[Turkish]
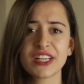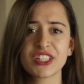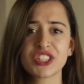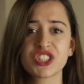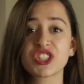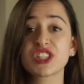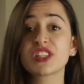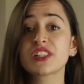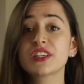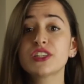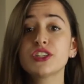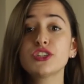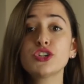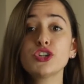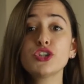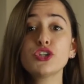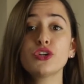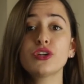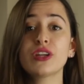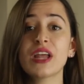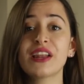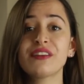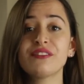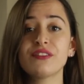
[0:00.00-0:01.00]
Çılgına
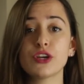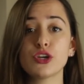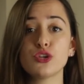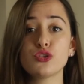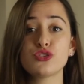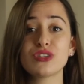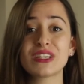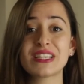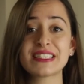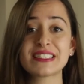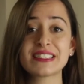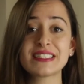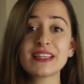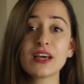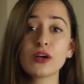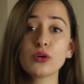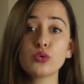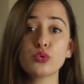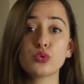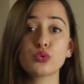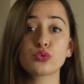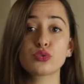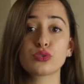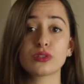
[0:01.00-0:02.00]
dönen ve hücresinden
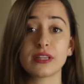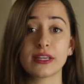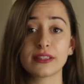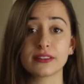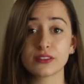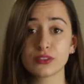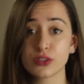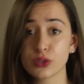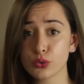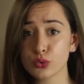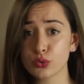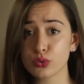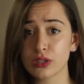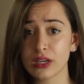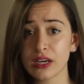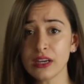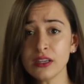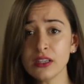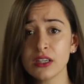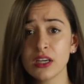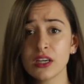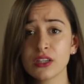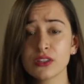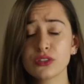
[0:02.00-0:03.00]
kurtulan Drakula,
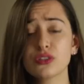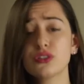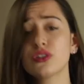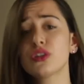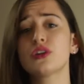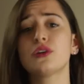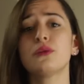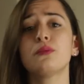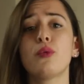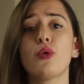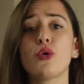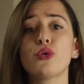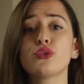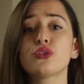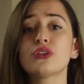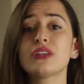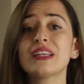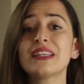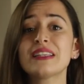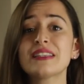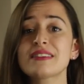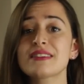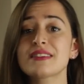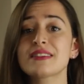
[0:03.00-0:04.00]
Turak'ı
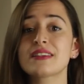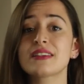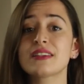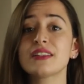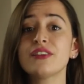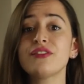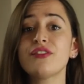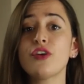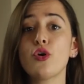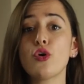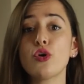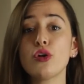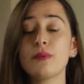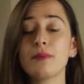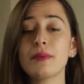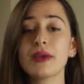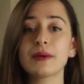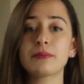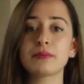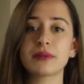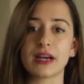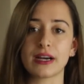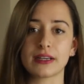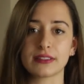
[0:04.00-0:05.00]
boynundan ısırdı ve
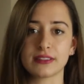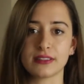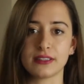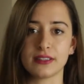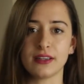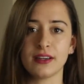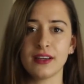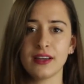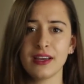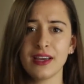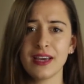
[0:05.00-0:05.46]
ölmeye bıraktı.